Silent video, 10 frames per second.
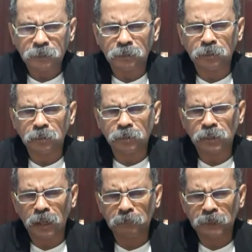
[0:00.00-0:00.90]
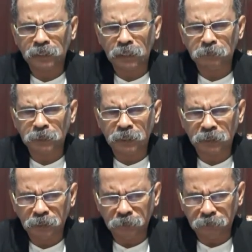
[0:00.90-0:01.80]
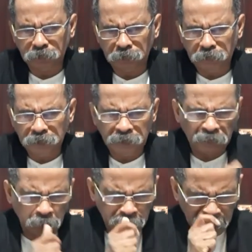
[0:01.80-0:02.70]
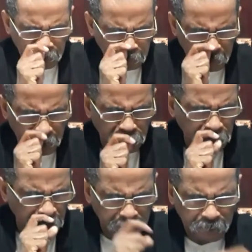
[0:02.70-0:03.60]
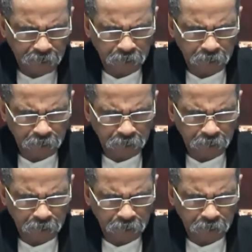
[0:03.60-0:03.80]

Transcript: Juru selamat kami yang hidup sumber kekuatan agama kami.